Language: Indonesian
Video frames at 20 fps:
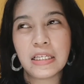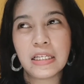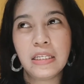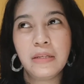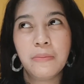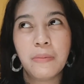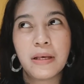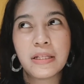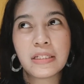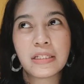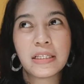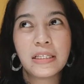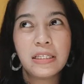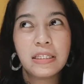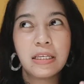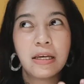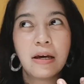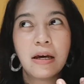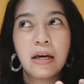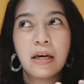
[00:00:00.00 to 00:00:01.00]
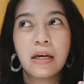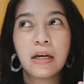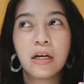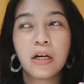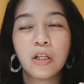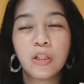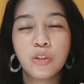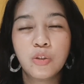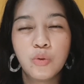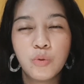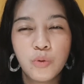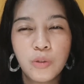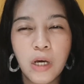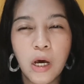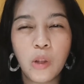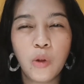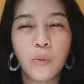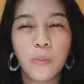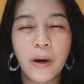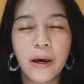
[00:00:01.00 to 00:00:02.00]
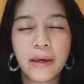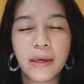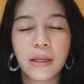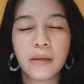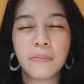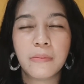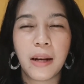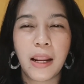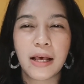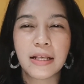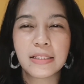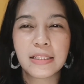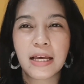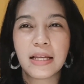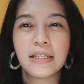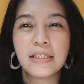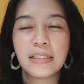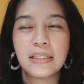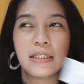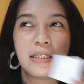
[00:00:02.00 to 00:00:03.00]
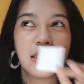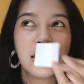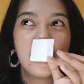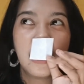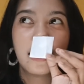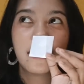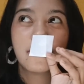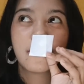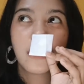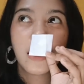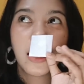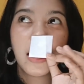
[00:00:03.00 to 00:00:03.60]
Jadi maskinya juga lumayan berasa di sini dan